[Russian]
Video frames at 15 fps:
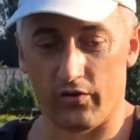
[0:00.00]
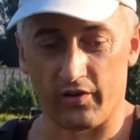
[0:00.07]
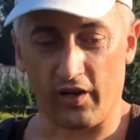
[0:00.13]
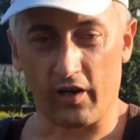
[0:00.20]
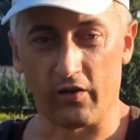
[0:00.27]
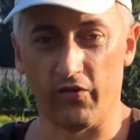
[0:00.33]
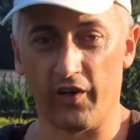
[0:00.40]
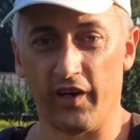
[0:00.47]

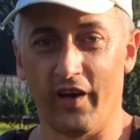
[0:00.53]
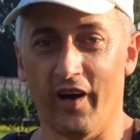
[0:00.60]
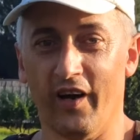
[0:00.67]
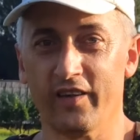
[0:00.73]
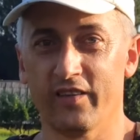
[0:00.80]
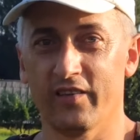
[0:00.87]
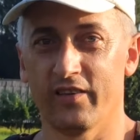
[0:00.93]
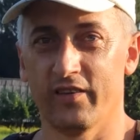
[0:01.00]
Как
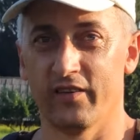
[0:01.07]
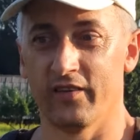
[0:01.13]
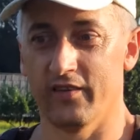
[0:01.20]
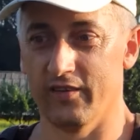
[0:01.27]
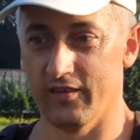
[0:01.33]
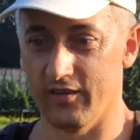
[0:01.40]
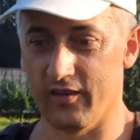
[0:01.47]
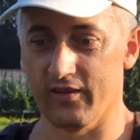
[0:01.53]
вариант,
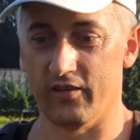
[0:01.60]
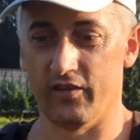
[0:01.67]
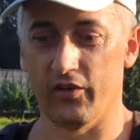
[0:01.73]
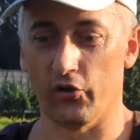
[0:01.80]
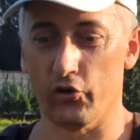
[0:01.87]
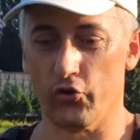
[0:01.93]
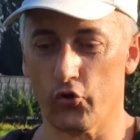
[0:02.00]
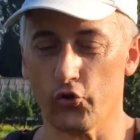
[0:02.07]
э,
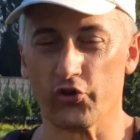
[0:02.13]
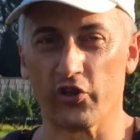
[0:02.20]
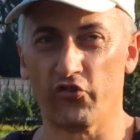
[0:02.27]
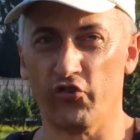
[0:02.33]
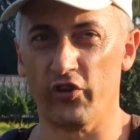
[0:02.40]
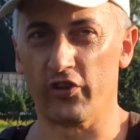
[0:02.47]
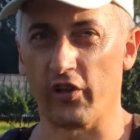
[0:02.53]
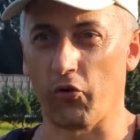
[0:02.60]

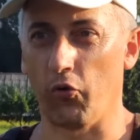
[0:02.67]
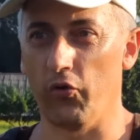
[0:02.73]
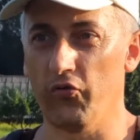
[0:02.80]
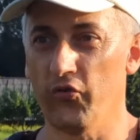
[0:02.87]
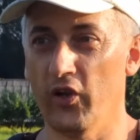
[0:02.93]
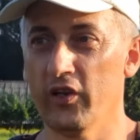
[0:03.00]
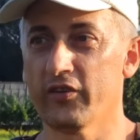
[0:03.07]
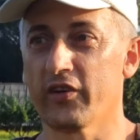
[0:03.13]
доточить такой
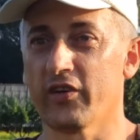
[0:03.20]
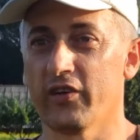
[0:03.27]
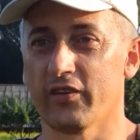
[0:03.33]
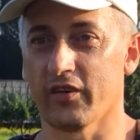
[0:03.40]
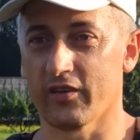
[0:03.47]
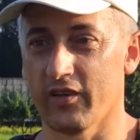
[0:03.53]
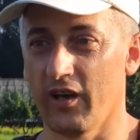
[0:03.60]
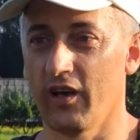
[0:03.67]
фильтр, и
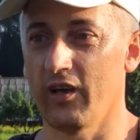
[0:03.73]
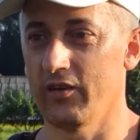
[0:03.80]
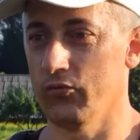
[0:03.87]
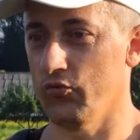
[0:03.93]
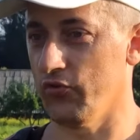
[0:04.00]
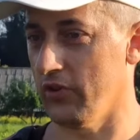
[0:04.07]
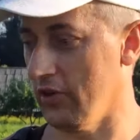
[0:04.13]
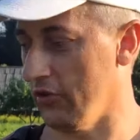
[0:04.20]
тогда уже